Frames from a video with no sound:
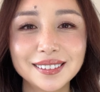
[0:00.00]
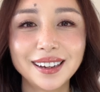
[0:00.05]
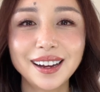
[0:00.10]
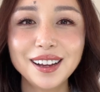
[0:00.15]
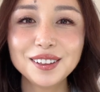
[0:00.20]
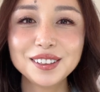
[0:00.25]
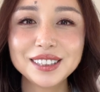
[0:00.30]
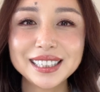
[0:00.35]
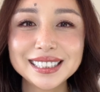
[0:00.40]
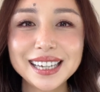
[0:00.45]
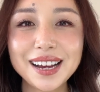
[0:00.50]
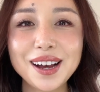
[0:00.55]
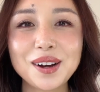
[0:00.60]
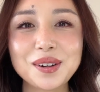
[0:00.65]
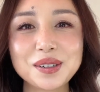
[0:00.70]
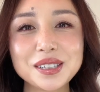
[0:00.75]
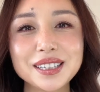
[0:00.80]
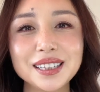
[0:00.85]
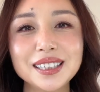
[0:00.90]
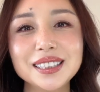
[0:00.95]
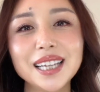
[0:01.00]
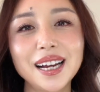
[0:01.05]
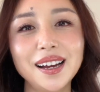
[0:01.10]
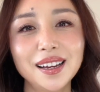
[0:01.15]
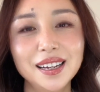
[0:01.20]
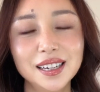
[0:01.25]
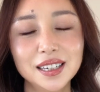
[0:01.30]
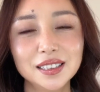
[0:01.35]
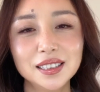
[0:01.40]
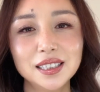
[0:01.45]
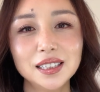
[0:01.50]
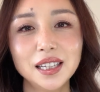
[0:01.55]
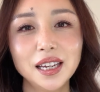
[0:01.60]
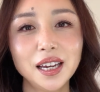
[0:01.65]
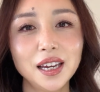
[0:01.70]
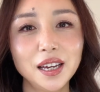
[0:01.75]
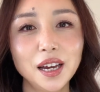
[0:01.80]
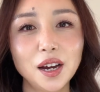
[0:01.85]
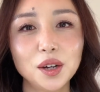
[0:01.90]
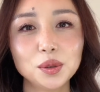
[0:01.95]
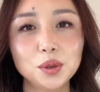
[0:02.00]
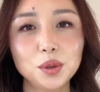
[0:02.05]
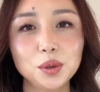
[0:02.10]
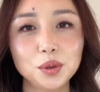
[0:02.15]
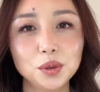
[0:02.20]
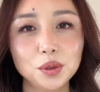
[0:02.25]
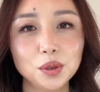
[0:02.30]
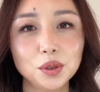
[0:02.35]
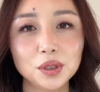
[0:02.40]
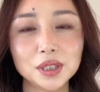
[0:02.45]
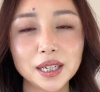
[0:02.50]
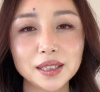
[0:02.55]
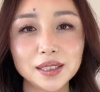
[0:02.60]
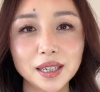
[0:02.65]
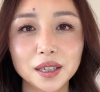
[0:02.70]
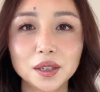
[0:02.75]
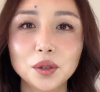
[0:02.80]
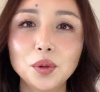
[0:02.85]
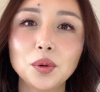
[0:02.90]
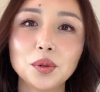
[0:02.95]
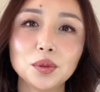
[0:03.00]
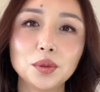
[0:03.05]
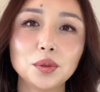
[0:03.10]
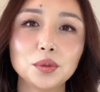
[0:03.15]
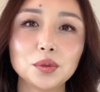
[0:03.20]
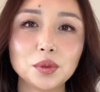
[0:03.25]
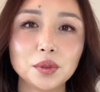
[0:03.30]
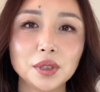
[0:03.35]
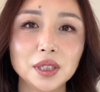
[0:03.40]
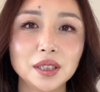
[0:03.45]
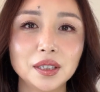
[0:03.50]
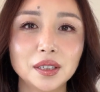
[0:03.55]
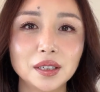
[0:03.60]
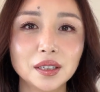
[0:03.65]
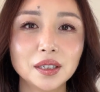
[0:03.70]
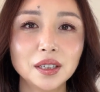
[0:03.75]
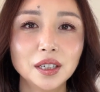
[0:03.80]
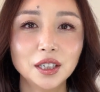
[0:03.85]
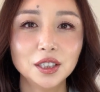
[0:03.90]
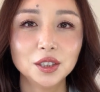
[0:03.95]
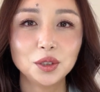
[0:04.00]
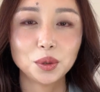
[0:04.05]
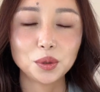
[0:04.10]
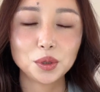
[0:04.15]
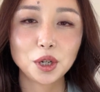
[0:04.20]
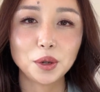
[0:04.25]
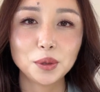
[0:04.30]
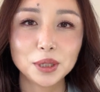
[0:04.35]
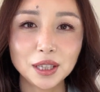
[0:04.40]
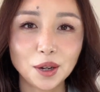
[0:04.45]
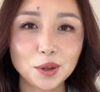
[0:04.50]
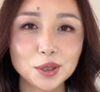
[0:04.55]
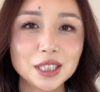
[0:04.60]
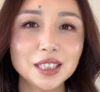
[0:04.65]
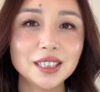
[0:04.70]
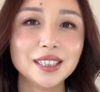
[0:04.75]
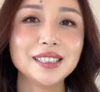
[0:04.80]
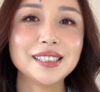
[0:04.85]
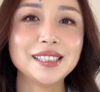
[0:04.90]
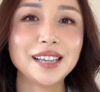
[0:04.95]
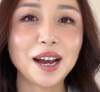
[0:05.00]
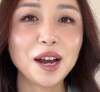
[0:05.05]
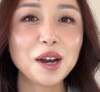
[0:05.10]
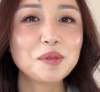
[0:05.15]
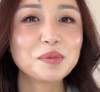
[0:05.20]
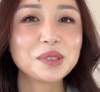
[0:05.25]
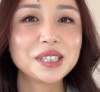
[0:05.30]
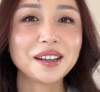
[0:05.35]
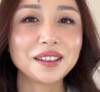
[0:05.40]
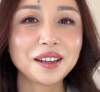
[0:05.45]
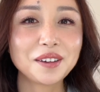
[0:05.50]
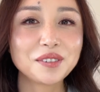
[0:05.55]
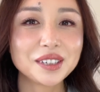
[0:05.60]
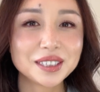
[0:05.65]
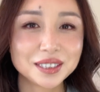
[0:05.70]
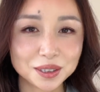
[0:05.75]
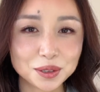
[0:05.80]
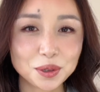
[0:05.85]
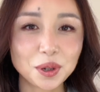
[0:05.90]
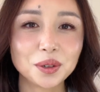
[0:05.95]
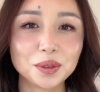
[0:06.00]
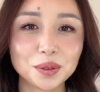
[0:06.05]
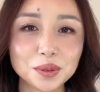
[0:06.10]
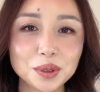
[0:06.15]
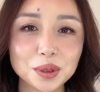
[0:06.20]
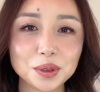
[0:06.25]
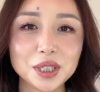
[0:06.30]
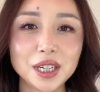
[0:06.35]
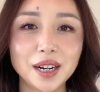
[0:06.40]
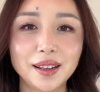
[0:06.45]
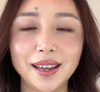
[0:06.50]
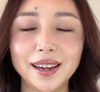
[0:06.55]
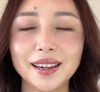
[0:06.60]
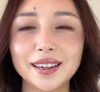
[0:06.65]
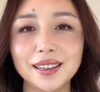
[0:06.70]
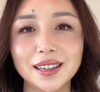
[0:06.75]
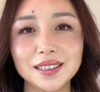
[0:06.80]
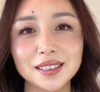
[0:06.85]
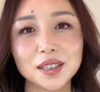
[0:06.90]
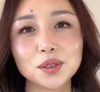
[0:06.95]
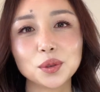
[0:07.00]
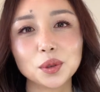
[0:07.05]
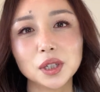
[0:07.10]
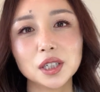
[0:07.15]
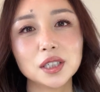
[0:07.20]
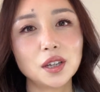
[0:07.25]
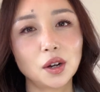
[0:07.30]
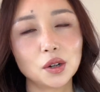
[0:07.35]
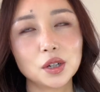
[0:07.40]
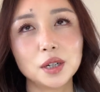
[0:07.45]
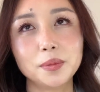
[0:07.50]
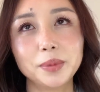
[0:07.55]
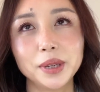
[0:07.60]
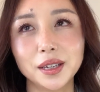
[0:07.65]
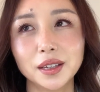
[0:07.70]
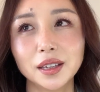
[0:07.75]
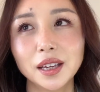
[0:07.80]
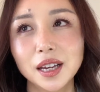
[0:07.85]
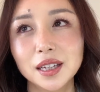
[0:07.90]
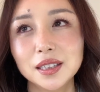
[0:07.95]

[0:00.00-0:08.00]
Hello，大家好，我是 Linda，今天要去参加一个活动，所以呢就稍微捯饬了一下，不想浪费这个妆容，就上来给大家做一个小视频。